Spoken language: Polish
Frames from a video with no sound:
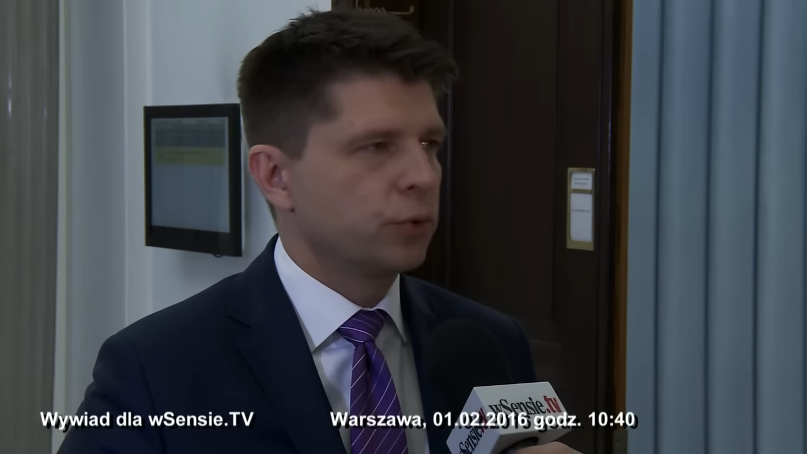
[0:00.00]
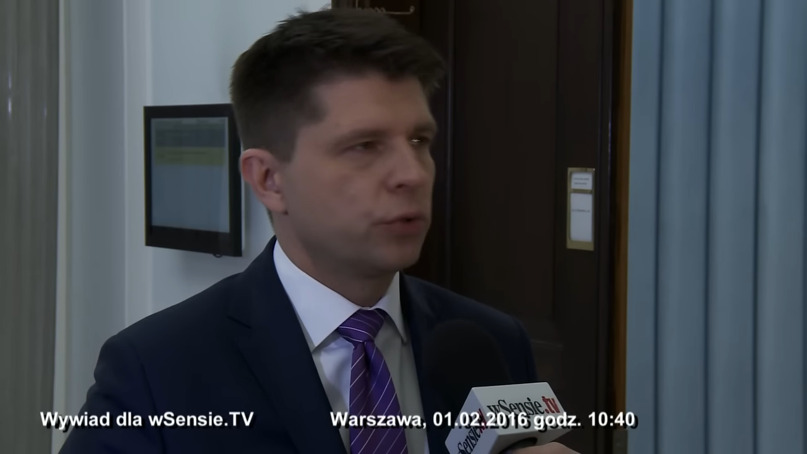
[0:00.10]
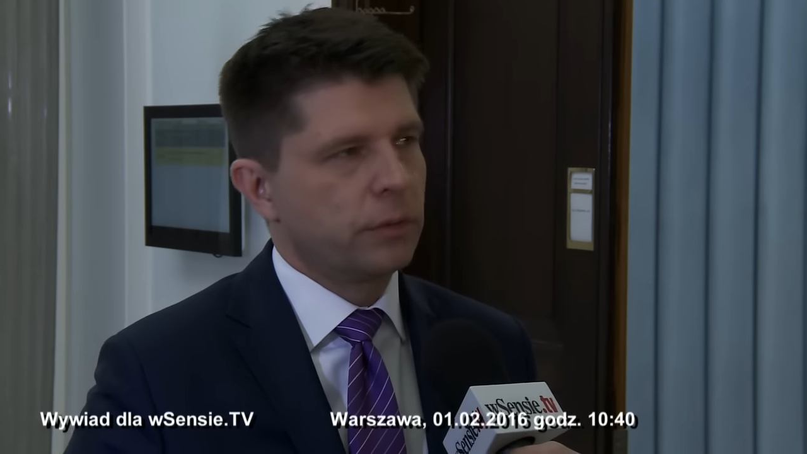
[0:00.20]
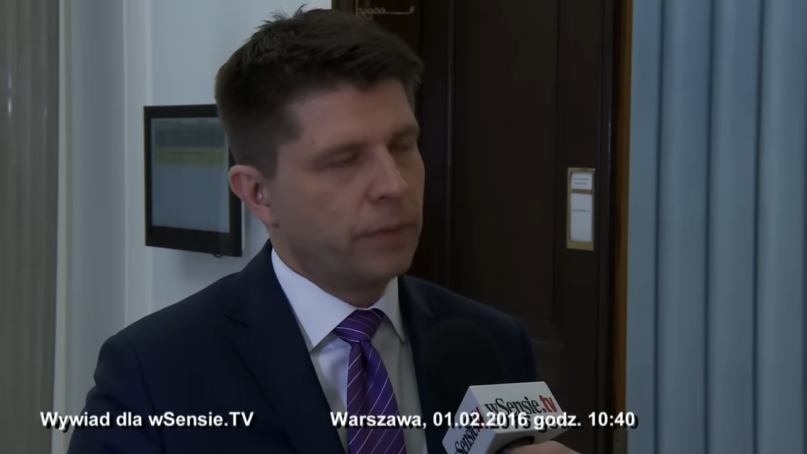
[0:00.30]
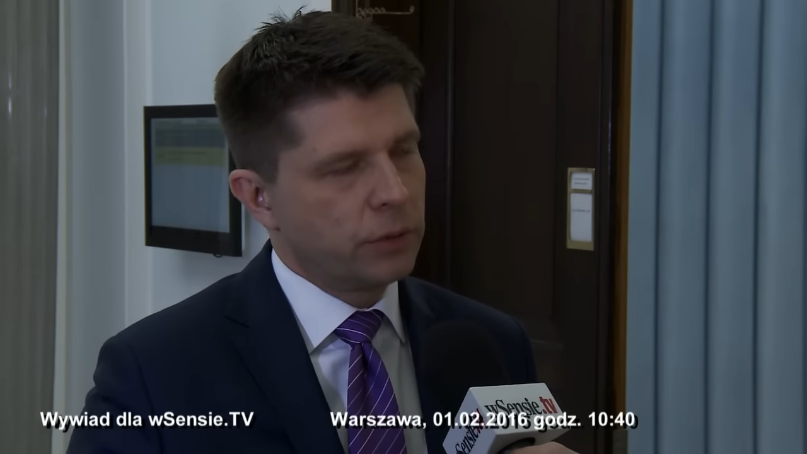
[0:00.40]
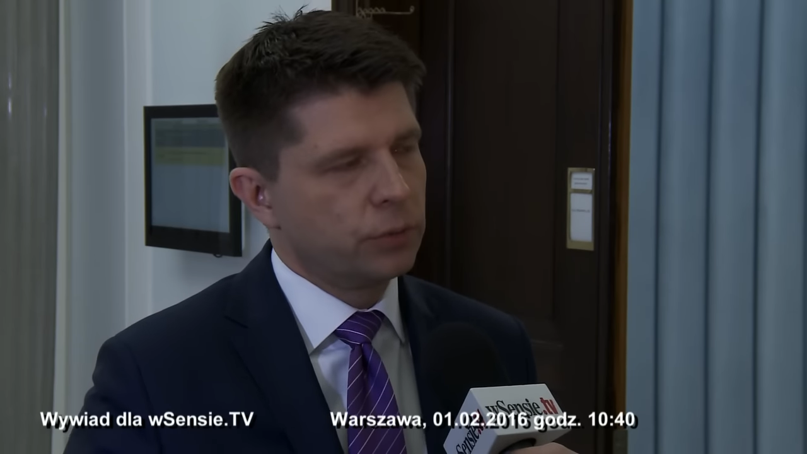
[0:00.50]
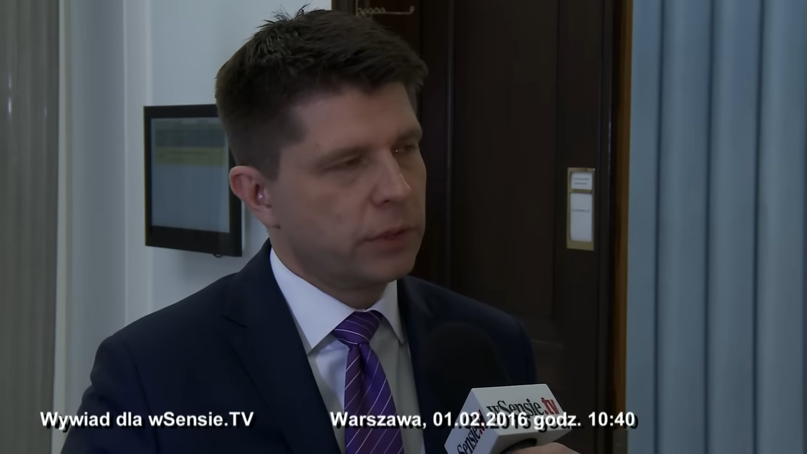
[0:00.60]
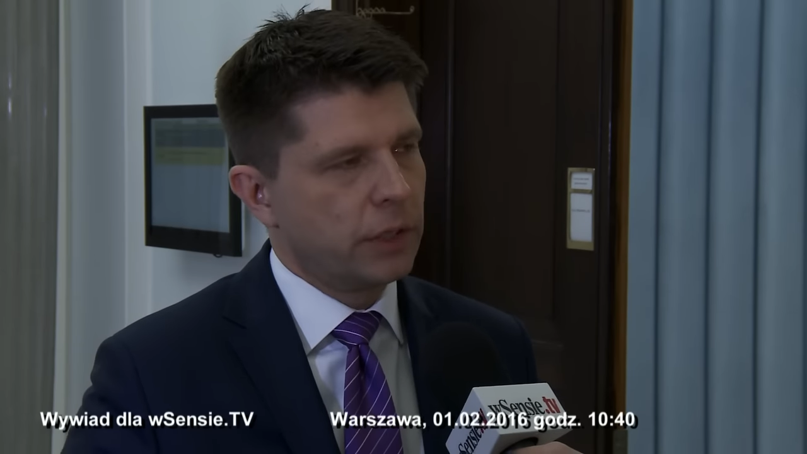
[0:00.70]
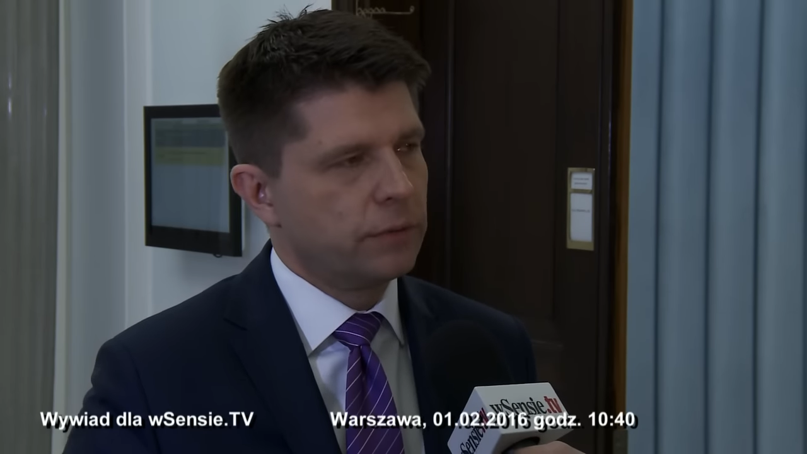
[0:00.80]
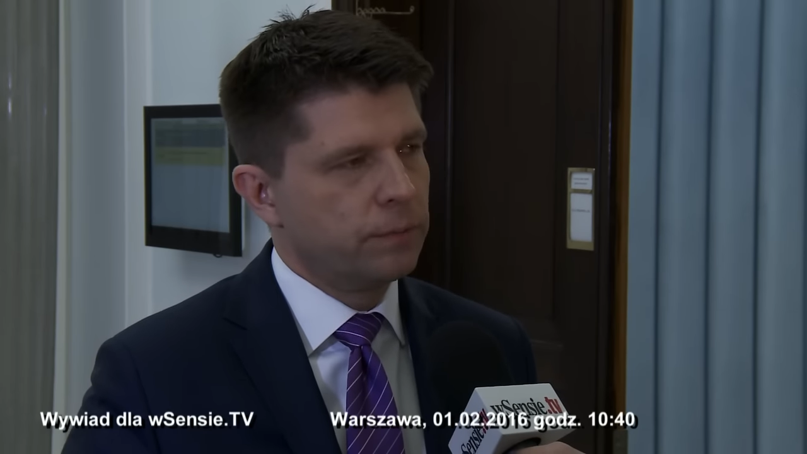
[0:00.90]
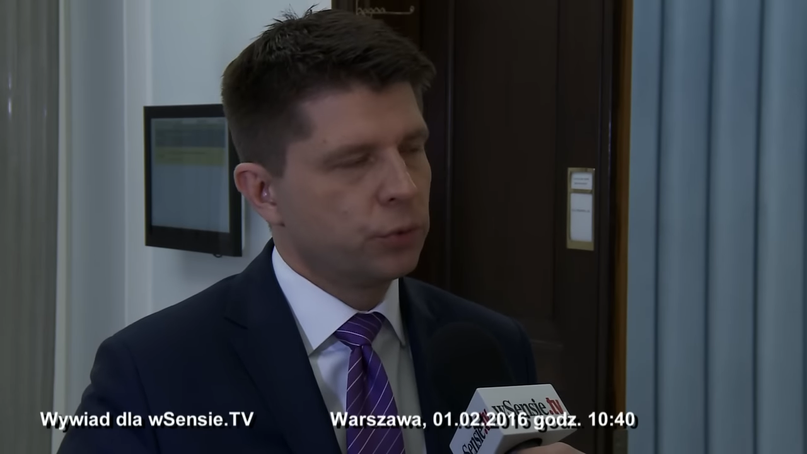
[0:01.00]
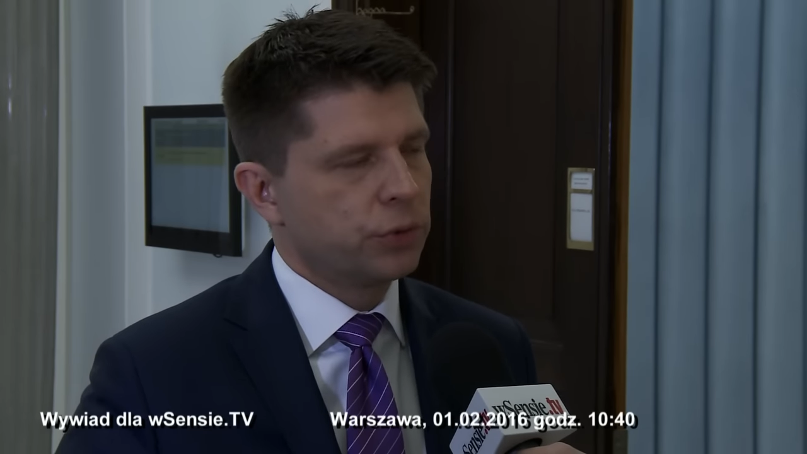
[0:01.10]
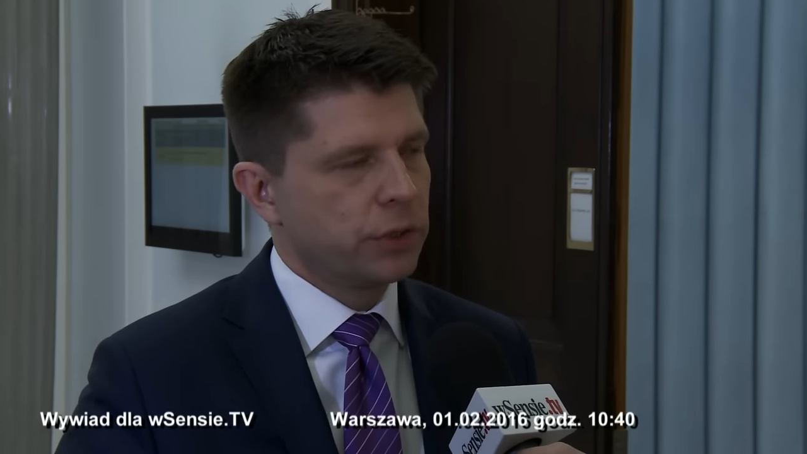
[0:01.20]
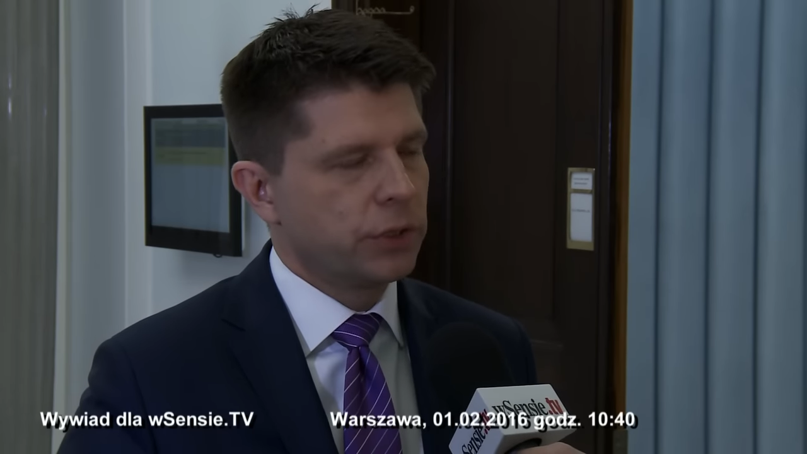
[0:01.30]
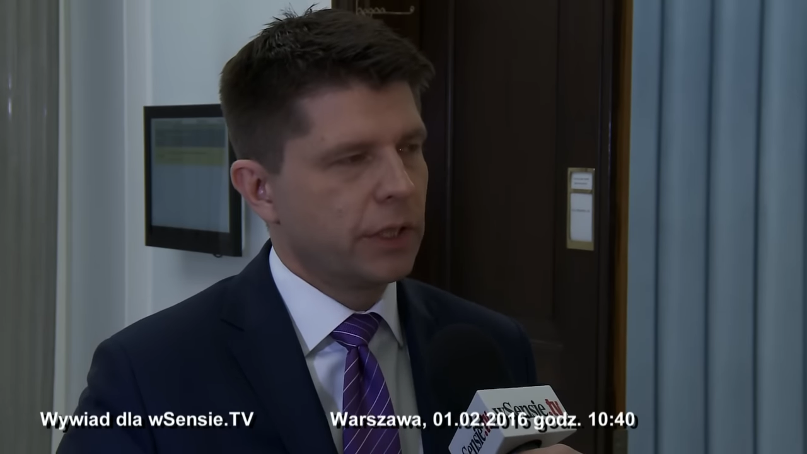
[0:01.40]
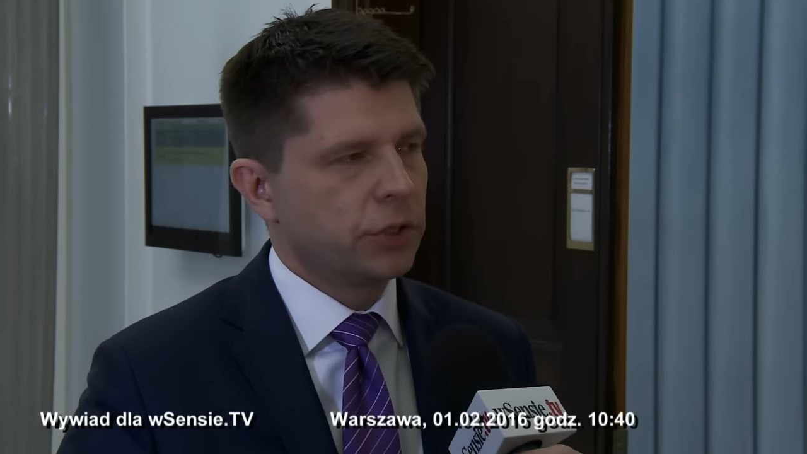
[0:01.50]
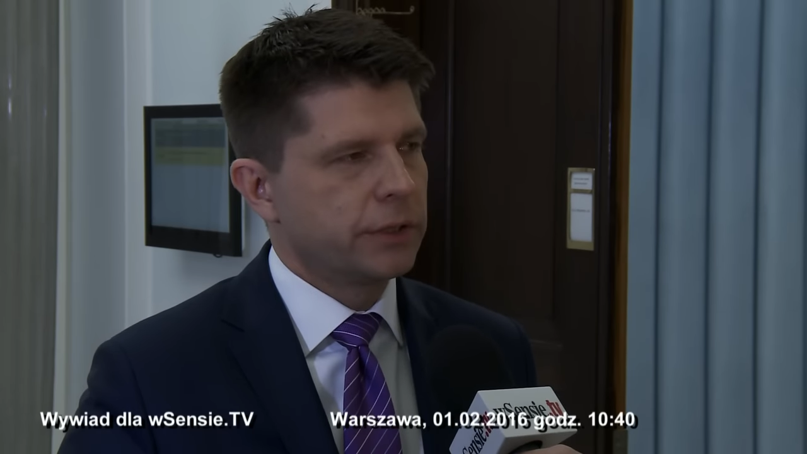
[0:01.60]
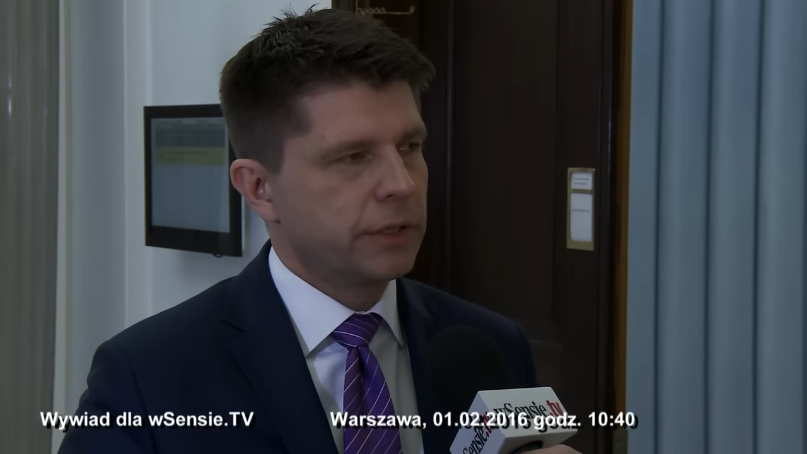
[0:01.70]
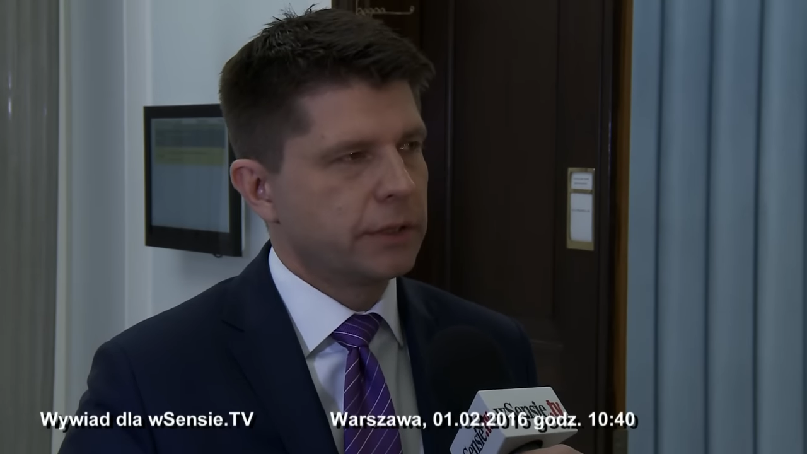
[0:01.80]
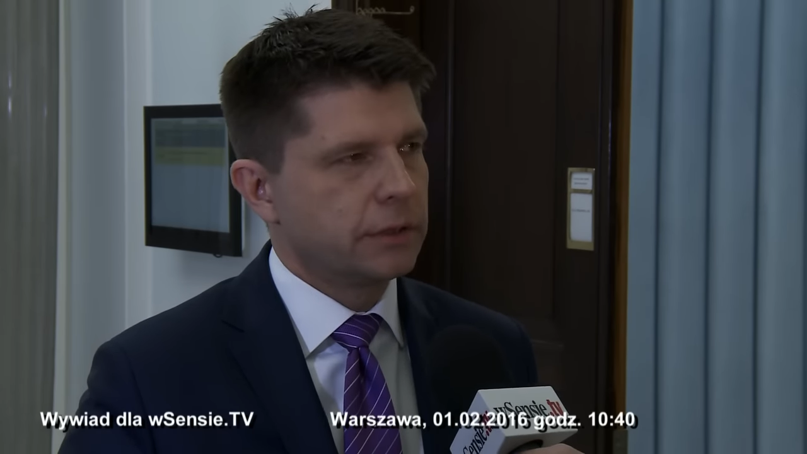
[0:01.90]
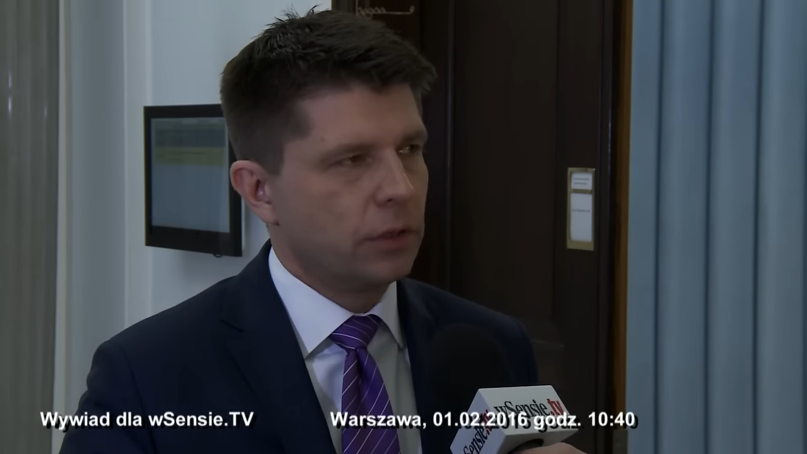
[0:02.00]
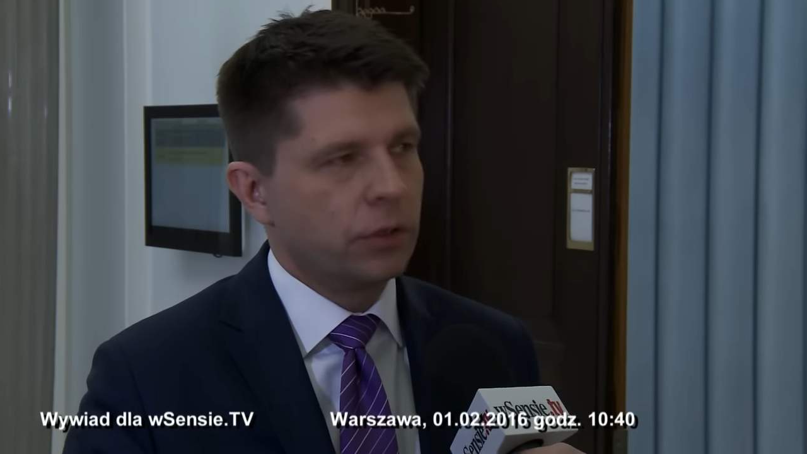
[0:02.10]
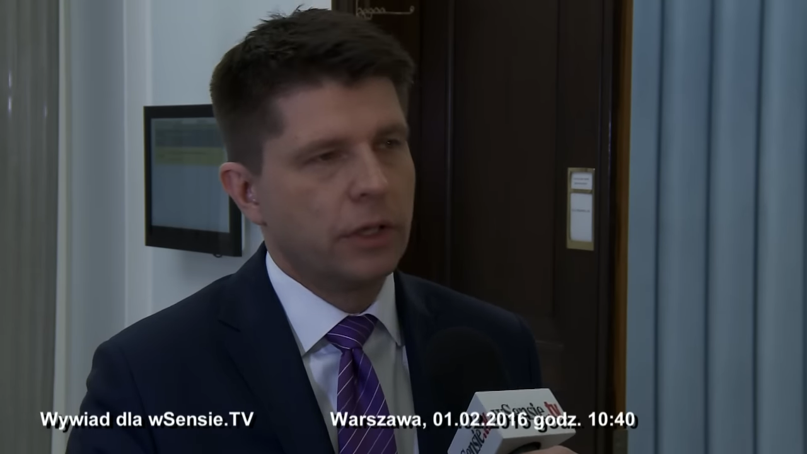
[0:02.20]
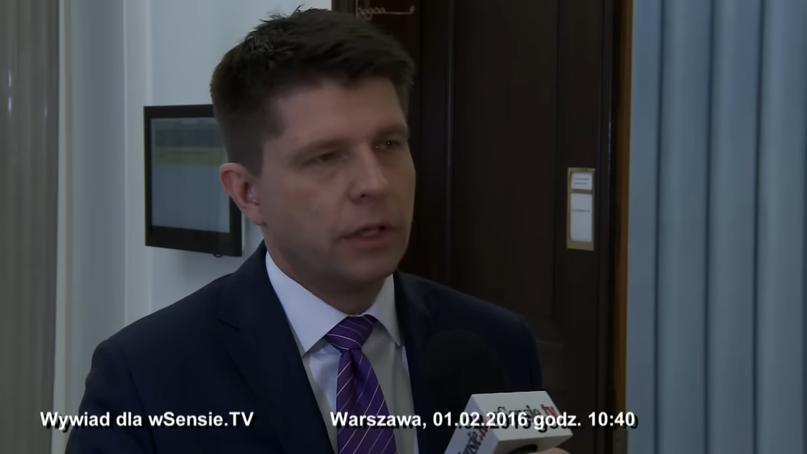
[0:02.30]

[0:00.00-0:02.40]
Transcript: który ma tutaj w budżecie na 16 rok